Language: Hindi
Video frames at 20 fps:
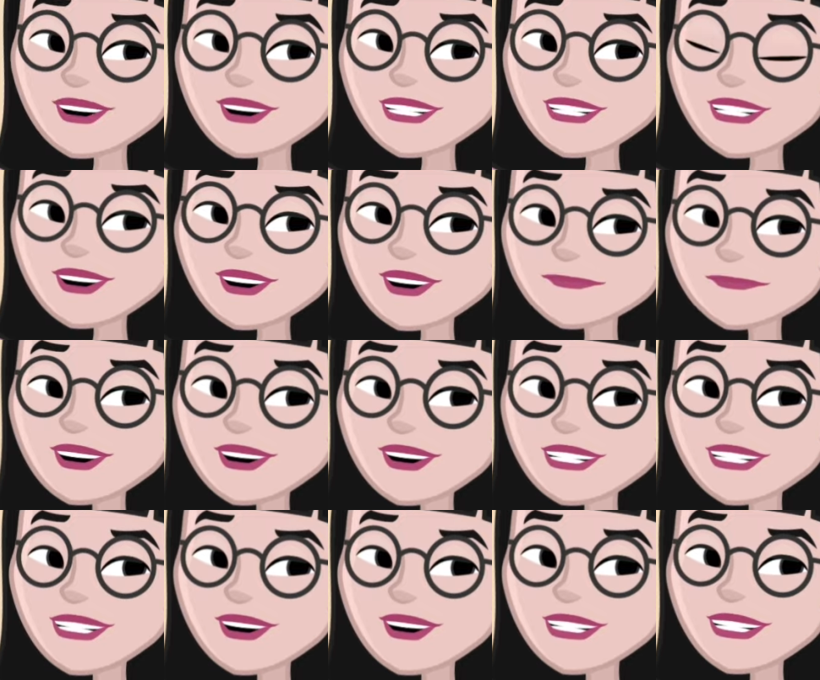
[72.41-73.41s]

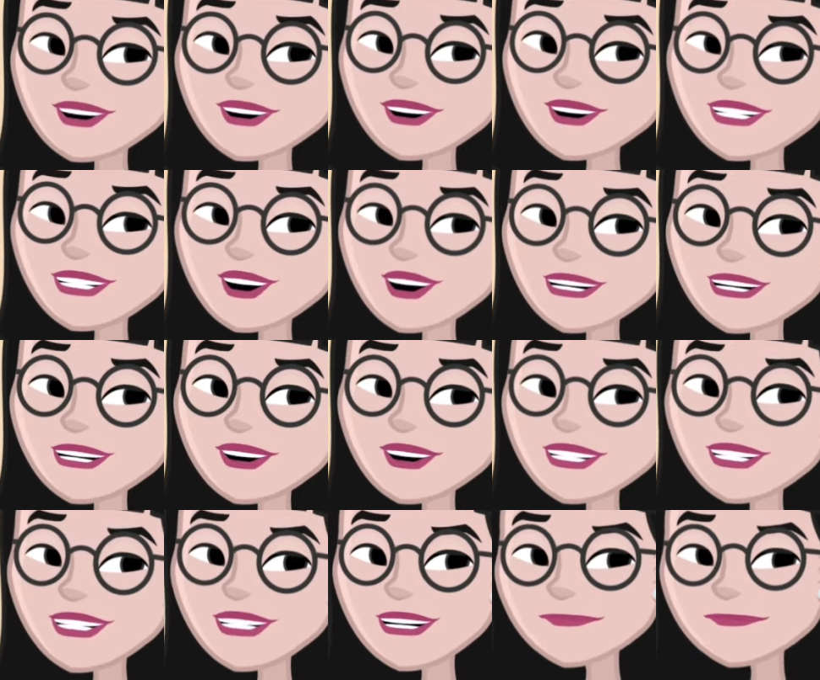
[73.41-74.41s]
105 के साथ
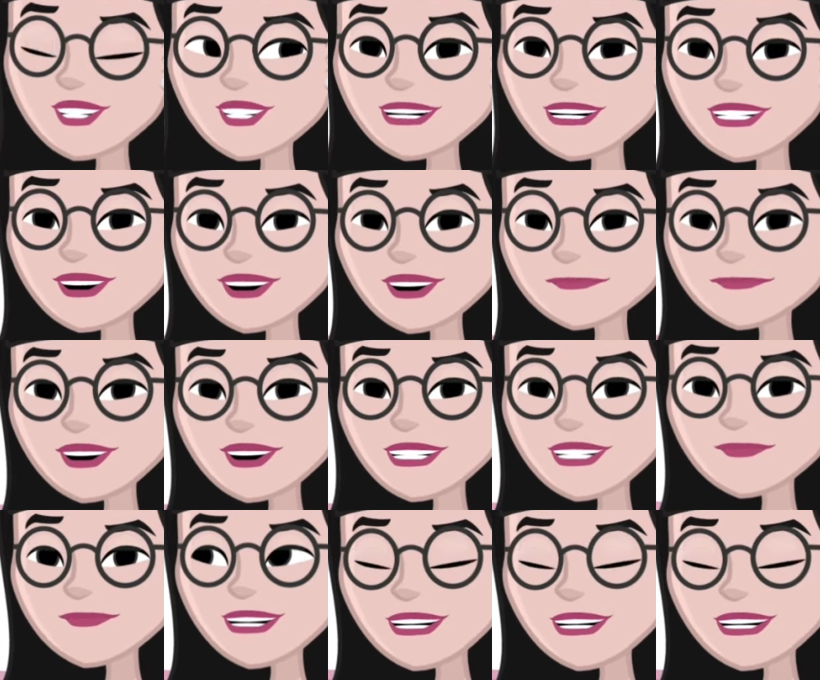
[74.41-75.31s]
आईएएस की परीक्षा पास